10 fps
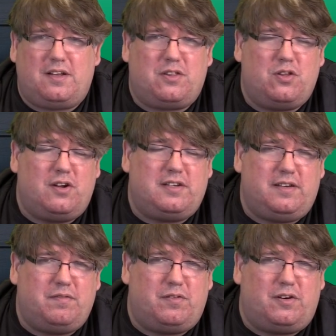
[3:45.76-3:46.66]
oder
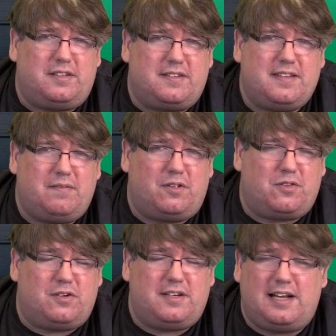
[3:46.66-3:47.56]
1347 oder
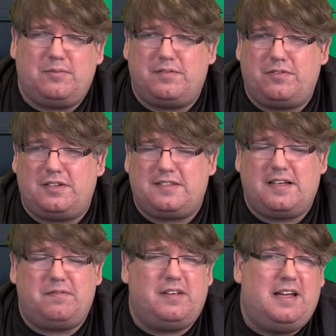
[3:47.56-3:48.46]

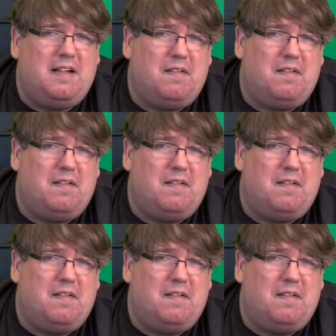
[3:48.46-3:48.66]
1347,